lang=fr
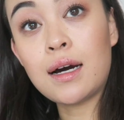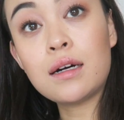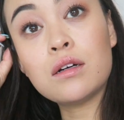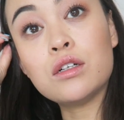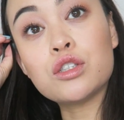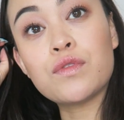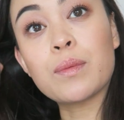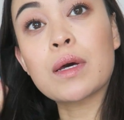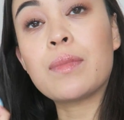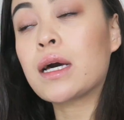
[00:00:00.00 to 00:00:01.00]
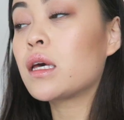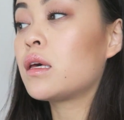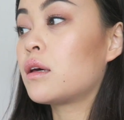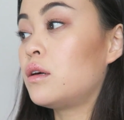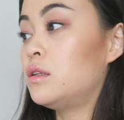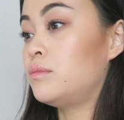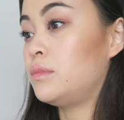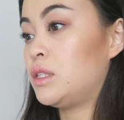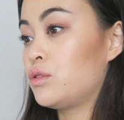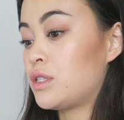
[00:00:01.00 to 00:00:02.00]
Là, euh, je vais préparer euh,
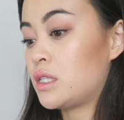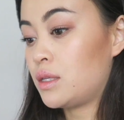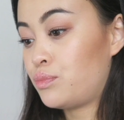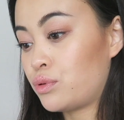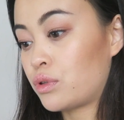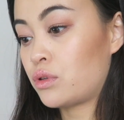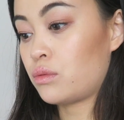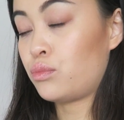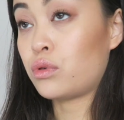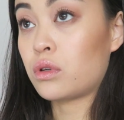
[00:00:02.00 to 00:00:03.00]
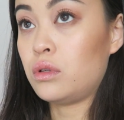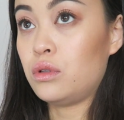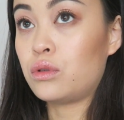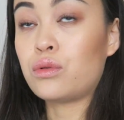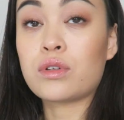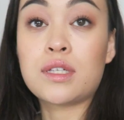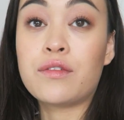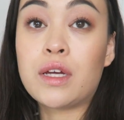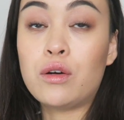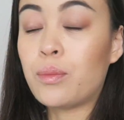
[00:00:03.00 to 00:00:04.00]
mes dossiers pour que, pour que le
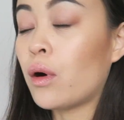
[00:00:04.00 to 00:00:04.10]
coursier vienne le